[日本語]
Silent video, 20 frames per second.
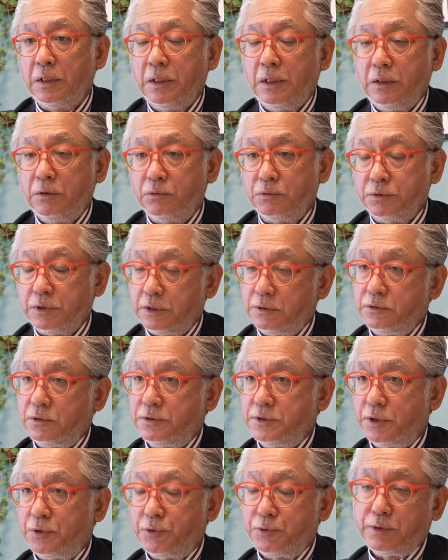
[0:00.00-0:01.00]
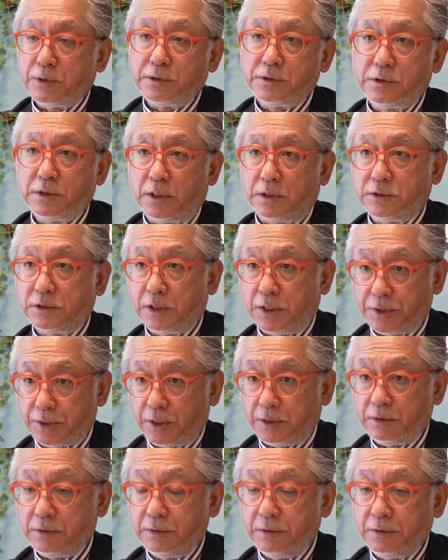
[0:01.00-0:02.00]
こうネットゼロには近づかな
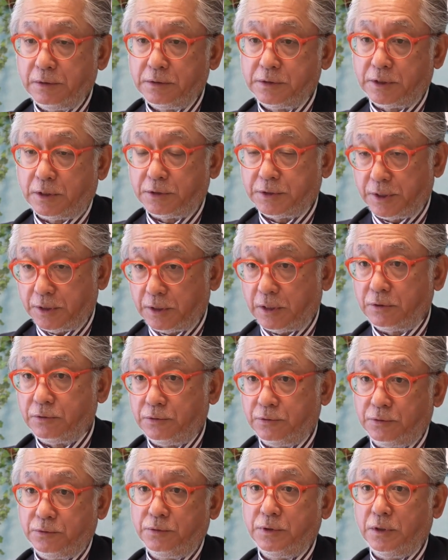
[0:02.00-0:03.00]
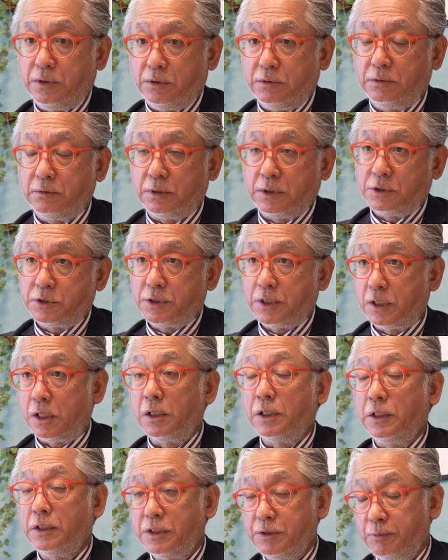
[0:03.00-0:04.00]
い近づけないというふうに私は考
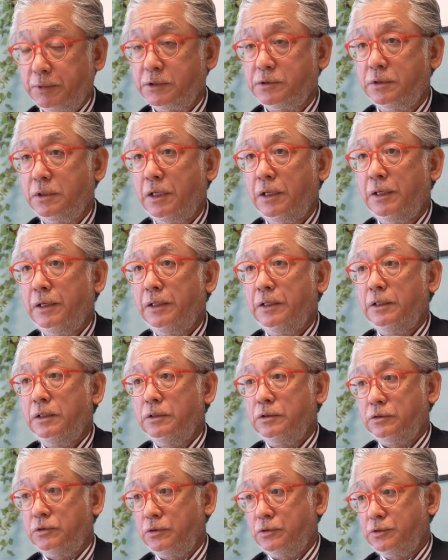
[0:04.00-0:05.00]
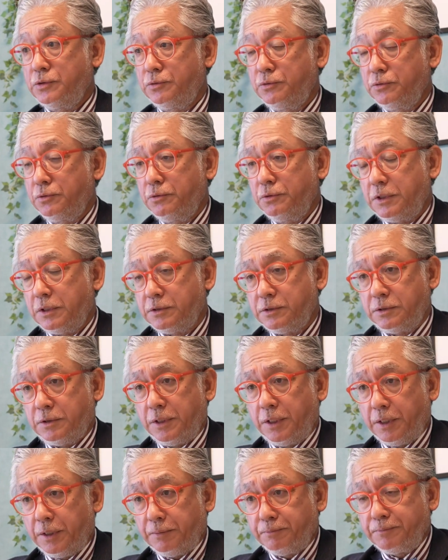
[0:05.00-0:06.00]
えています。そうするとです
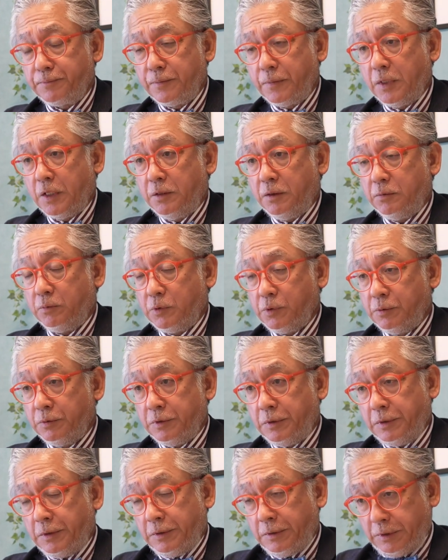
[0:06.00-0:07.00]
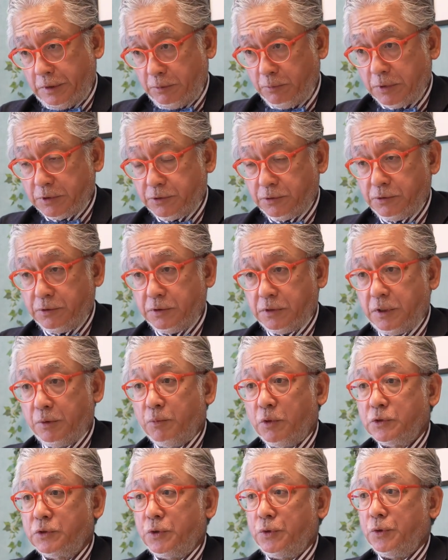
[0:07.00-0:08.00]
ね今すぐにで
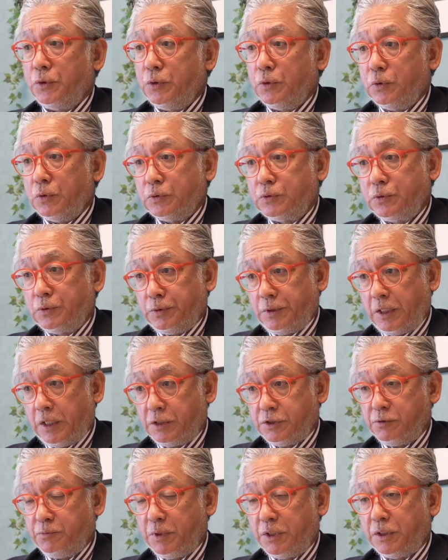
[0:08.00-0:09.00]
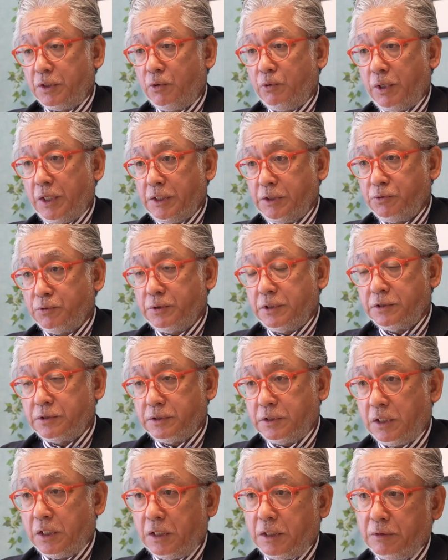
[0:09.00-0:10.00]
もその作り始めた方がいいのです
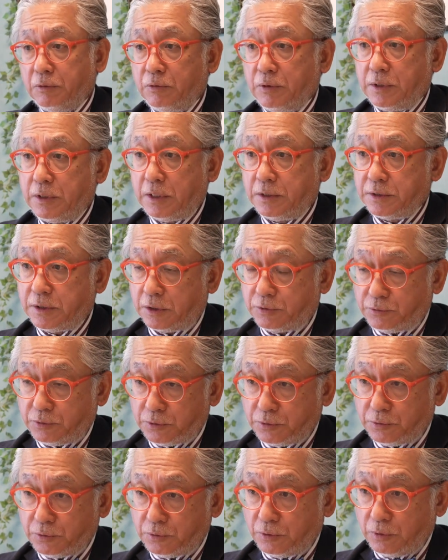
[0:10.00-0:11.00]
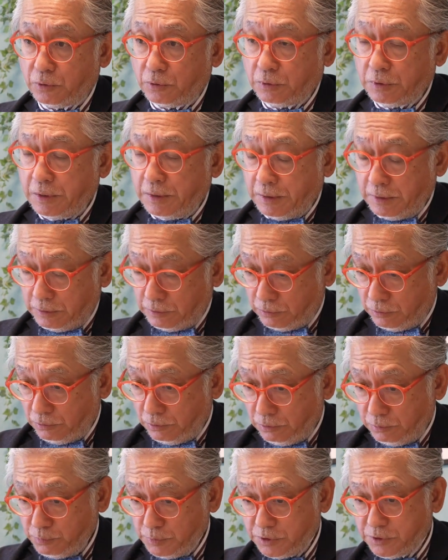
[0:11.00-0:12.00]
がこれはなぜかっていうと
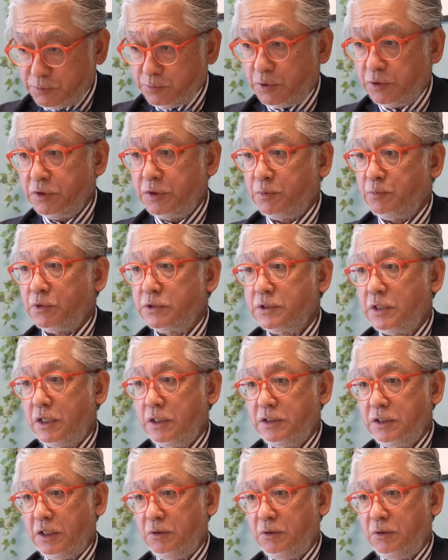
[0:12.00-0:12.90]
どう見積もっても最低見